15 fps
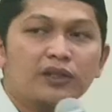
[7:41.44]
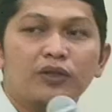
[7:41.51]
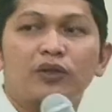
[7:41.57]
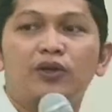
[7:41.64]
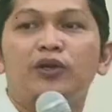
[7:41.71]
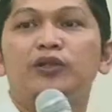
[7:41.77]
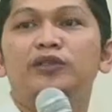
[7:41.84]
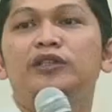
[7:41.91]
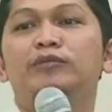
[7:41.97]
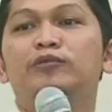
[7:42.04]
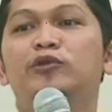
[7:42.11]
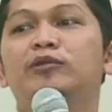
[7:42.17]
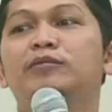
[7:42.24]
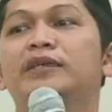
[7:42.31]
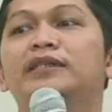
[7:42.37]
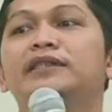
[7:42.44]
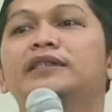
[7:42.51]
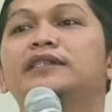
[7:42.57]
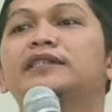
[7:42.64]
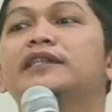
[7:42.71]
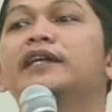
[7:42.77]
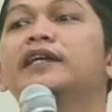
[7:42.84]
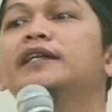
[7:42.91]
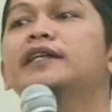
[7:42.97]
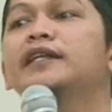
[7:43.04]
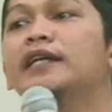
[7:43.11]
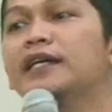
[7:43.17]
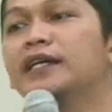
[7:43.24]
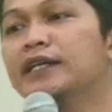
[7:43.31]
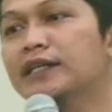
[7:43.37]
atau khodimul majlis
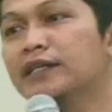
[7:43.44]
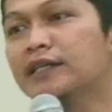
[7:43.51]
enak